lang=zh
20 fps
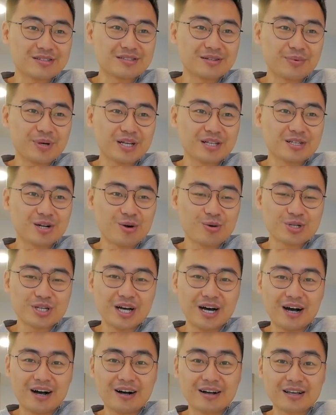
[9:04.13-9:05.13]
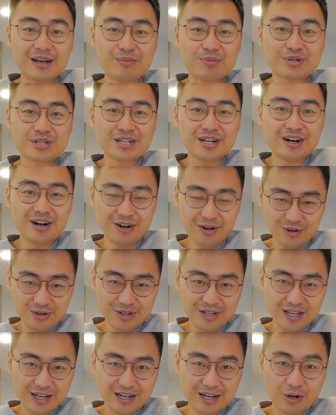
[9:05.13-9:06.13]
这边抽奖也不知道
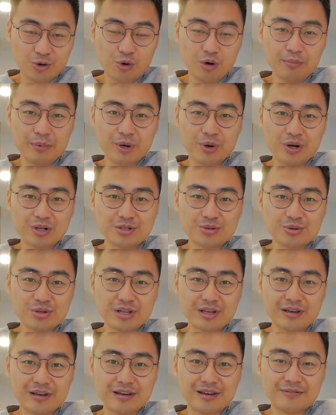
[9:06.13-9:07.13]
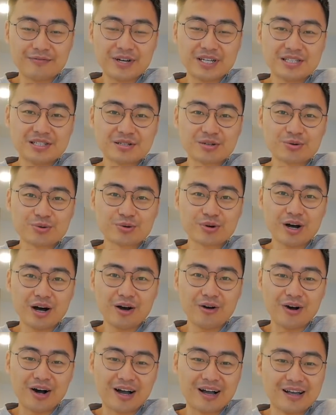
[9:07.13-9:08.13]
那个关没关注你微信公众
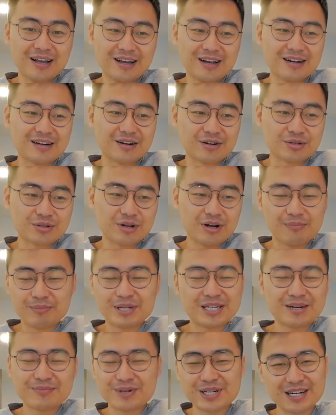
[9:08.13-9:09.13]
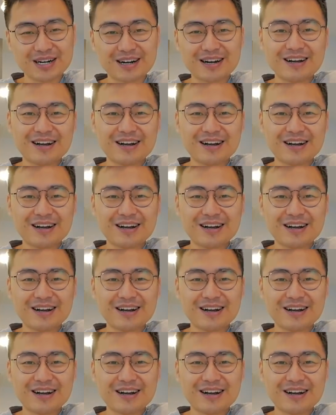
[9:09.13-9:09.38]
号啊。然后他说啊没事没事。